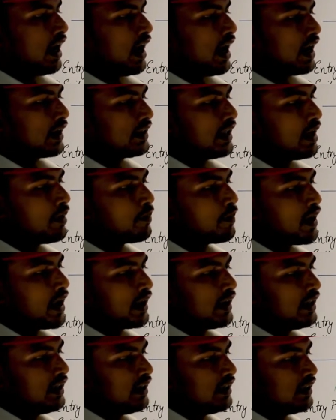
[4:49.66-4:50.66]
आधा
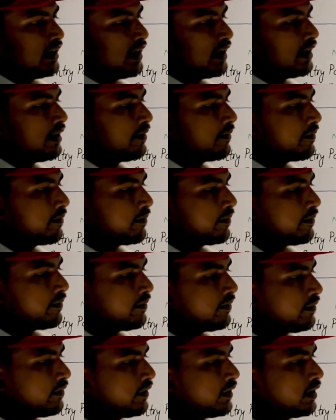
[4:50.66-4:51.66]
पानी इधर
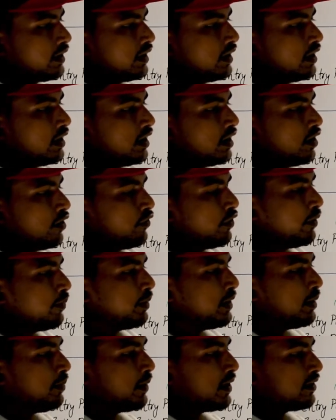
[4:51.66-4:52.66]

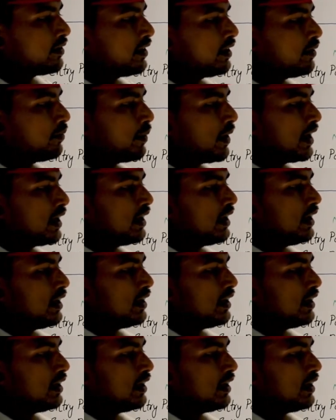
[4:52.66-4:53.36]
50 परसेंट पानी